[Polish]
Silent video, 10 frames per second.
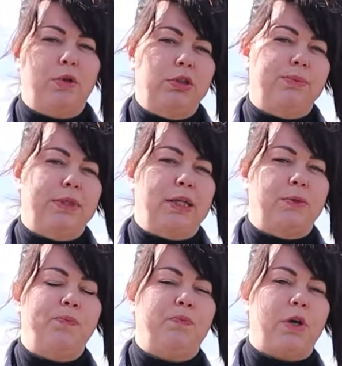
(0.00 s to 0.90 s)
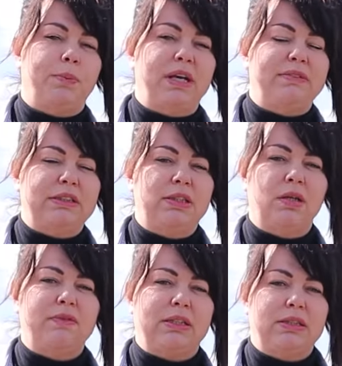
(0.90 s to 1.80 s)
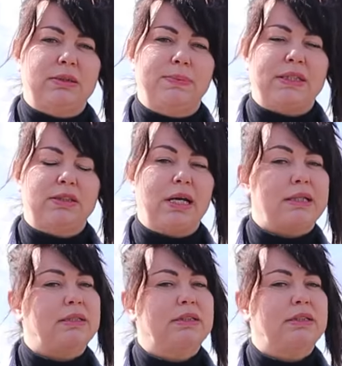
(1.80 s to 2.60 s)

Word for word: molibdenu. Objawia się on w taki bardzo